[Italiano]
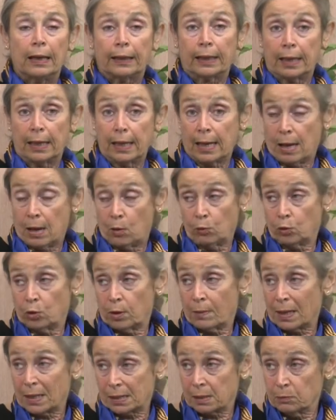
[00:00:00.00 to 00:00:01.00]
che è uno
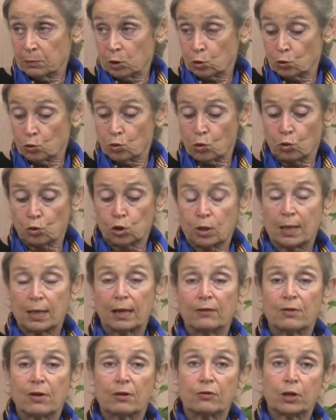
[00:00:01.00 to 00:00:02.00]
dei massimi studiosi
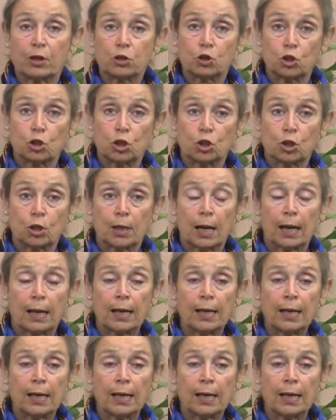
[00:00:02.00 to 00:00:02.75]
della via francigena.